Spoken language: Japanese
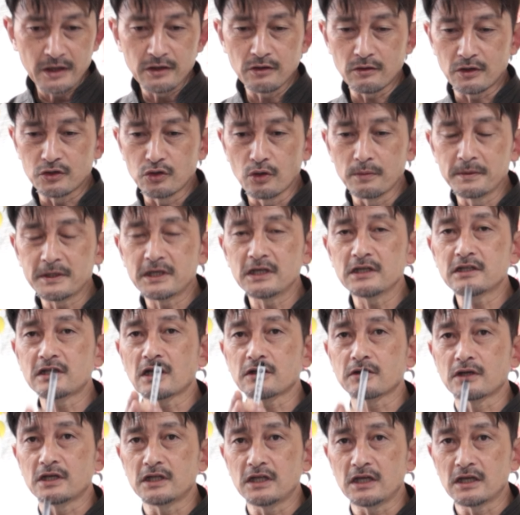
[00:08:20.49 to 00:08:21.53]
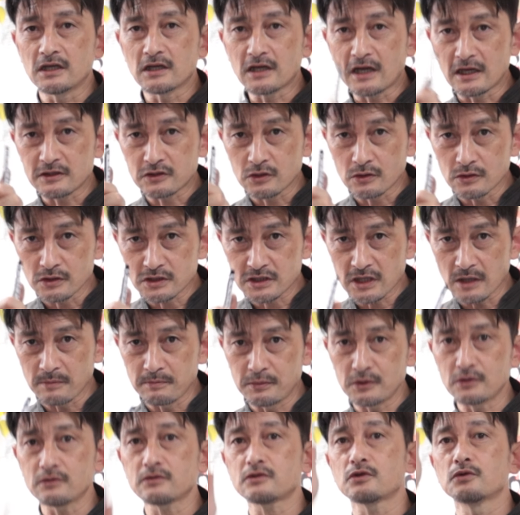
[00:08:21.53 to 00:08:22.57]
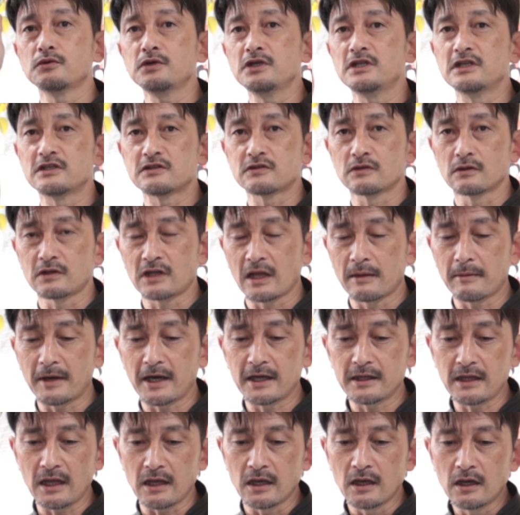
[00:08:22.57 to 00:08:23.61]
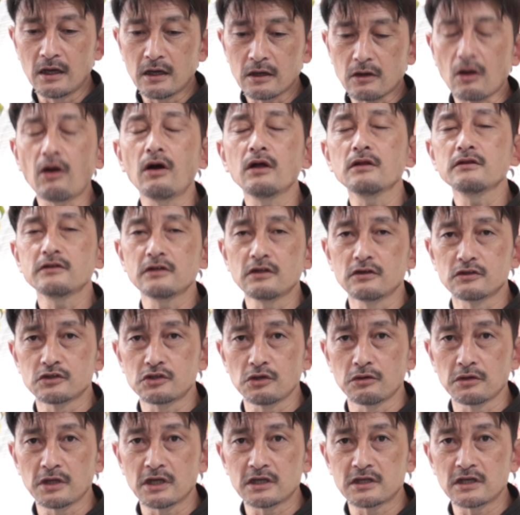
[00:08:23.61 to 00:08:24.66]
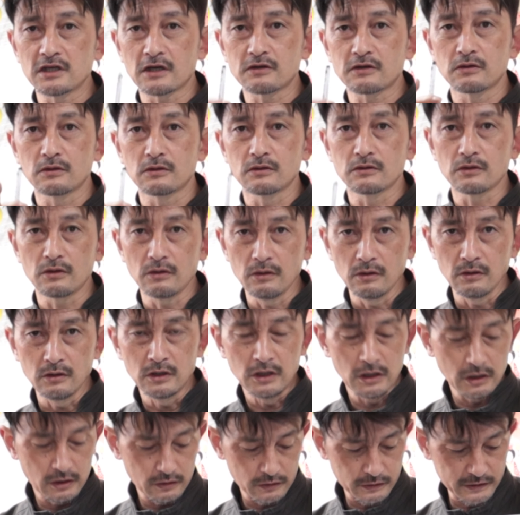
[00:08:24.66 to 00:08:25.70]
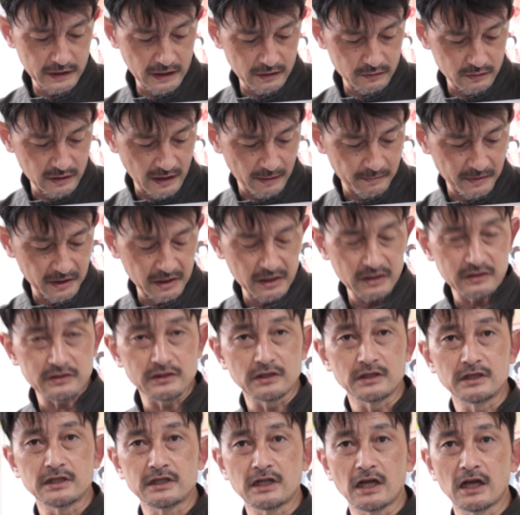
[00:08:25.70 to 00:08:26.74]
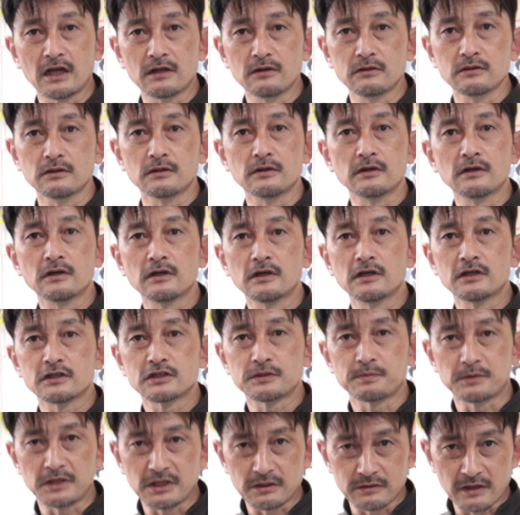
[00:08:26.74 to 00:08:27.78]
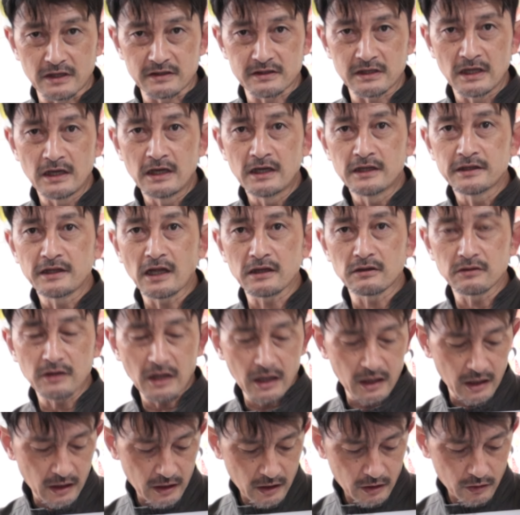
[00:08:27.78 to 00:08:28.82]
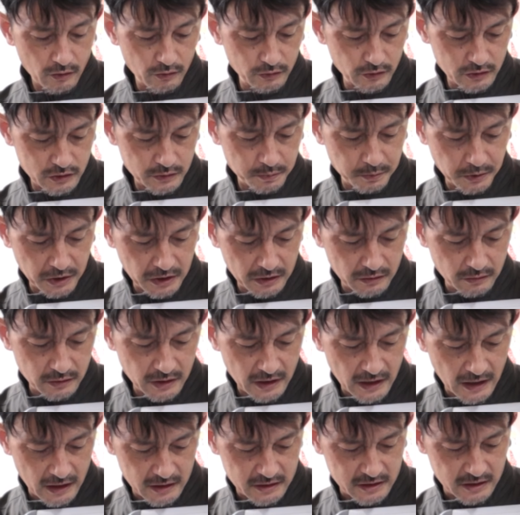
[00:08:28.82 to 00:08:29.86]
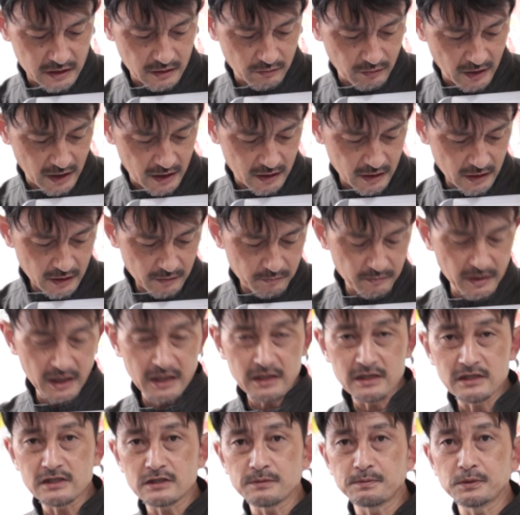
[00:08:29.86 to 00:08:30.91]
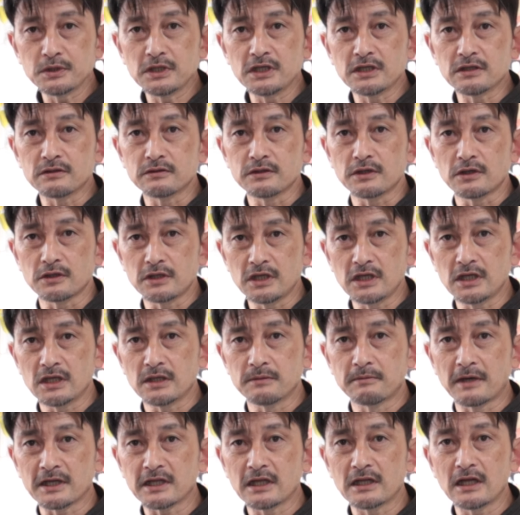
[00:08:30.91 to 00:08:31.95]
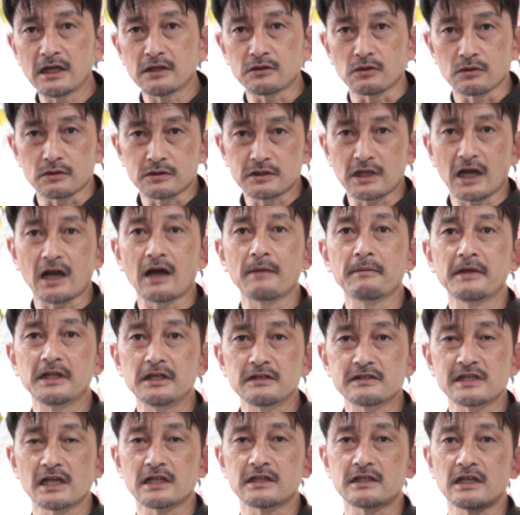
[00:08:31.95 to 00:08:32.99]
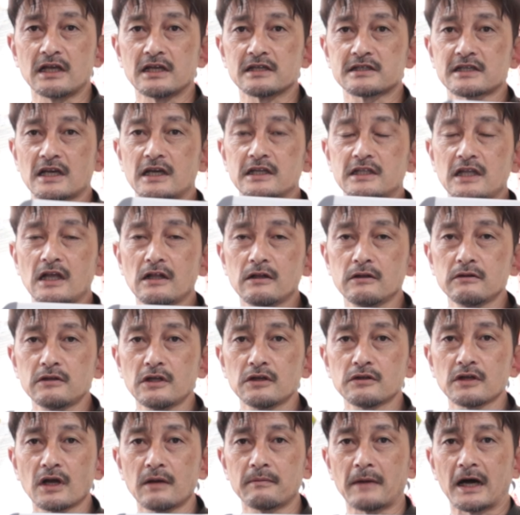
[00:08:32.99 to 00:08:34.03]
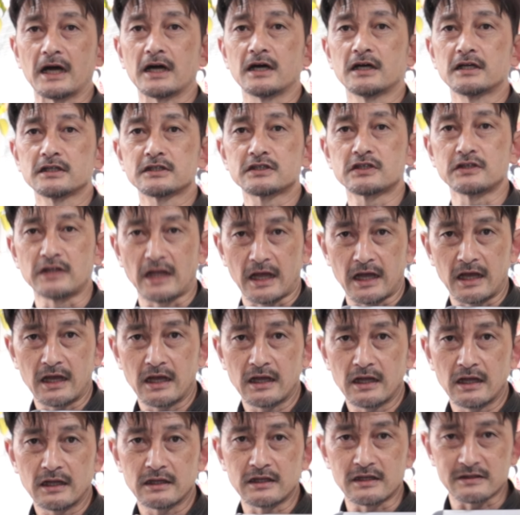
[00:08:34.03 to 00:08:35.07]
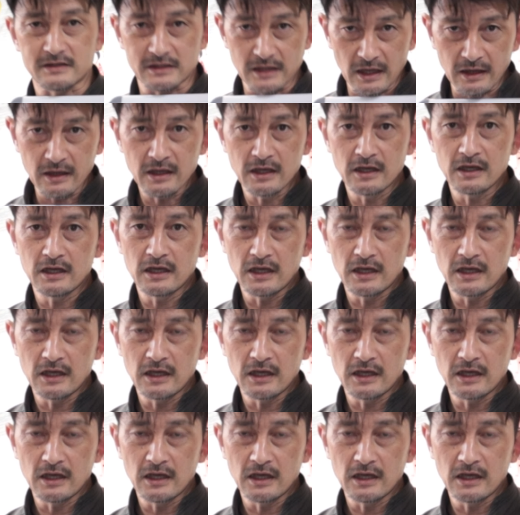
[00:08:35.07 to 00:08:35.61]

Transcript: 要は伸びきった時に加速してビューッとウィリーする手前で、コンっていう衝撃が来るのを防ぐためについているスプリングです。なので、このスプリングに関しては、メインスプリングよりバネレート高めに設定されているっていうのが、常ですね。